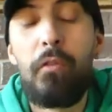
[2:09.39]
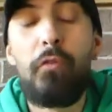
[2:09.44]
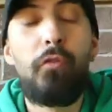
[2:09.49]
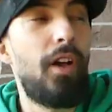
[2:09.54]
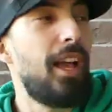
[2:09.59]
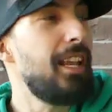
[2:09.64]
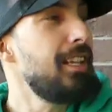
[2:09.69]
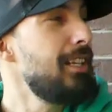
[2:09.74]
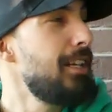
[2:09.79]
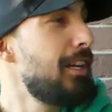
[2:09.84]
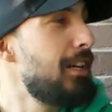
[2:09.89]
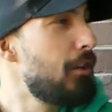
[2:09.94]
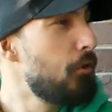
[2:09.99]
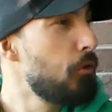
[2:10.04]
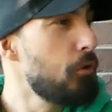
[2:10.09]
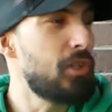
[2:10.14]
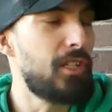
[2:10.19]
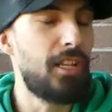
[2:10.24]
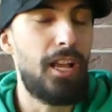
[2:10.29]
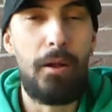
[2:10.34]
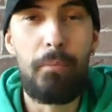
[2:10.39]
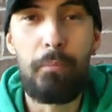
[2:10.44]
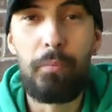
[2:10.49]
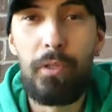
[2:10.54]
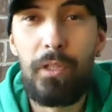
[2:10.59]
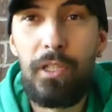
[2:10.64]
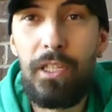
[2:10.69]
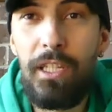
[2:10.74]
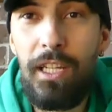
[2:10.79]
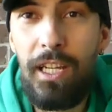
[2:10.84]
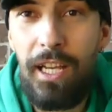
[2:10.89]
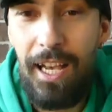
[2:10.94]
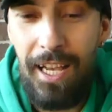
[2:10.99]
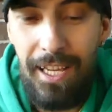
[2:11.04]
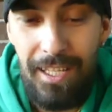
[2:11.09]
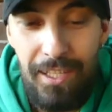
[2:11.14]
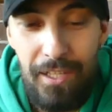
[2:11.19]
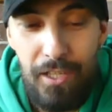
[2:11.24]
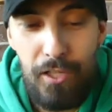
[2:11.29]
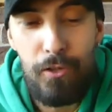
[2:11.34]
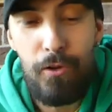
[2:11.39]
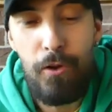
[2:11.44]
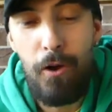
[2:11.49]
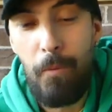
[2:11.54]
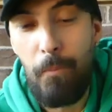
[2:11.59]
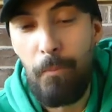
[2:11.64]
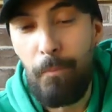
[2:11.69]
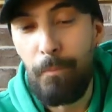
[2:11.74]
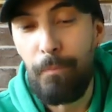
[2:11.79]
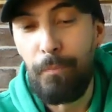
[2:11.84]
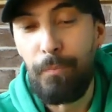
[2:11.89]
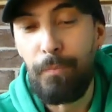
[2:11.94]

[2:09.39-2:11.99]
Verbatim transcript: Wenn ihr Lust habt, hier essen zu kommen,